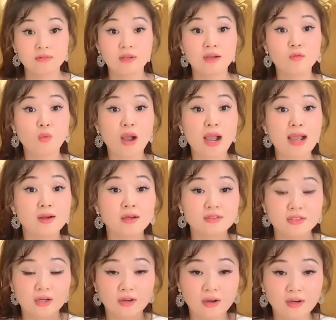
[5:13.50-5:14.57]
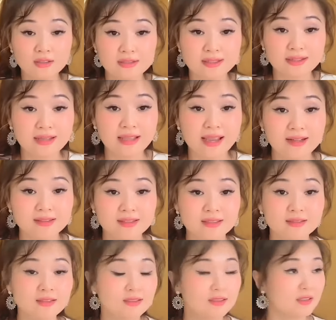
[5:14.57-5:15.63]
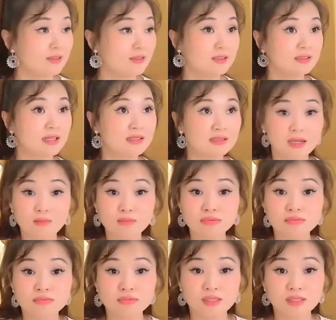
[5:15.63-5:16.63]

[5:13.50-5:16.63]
nhân quả đó trời ơi người ta nghe người ta tích cực người ta sống